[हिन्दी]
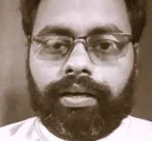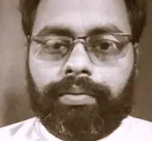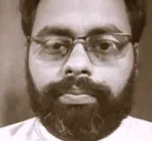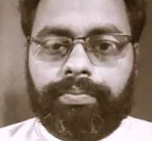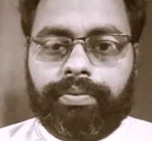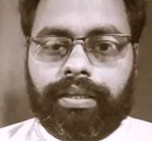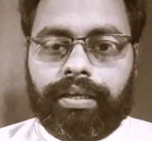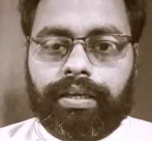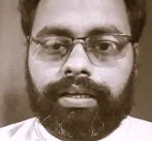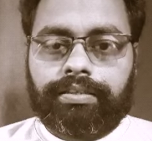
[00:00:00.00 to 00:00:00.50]

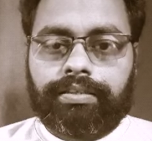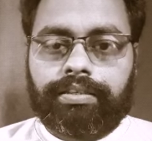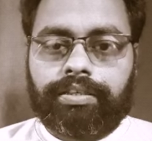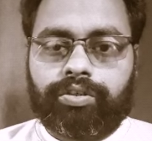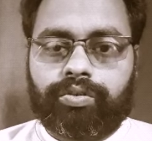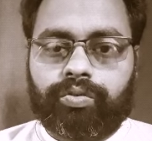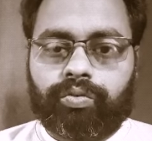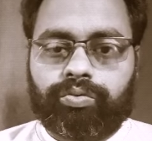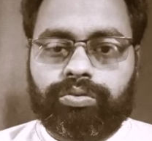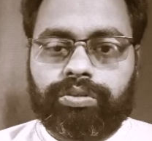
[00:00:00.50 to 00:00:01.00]
आप ध्यान
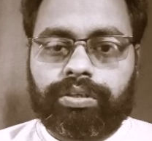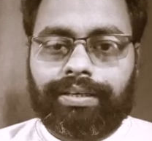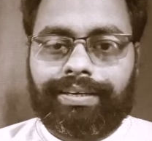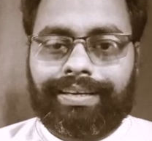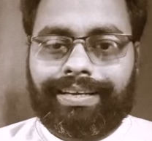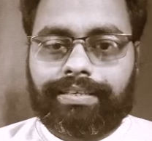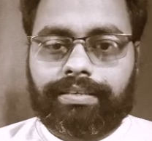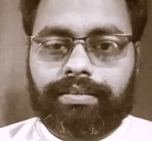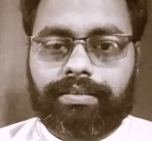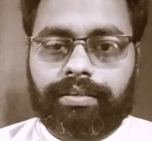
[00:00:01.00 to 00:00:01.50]
से शुरू से
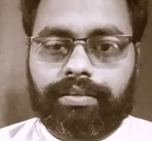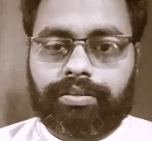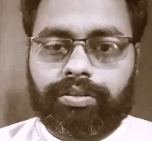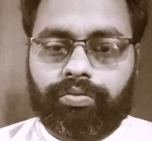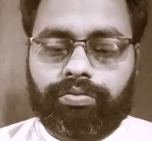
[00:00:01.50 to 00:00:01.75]
लास्ट तक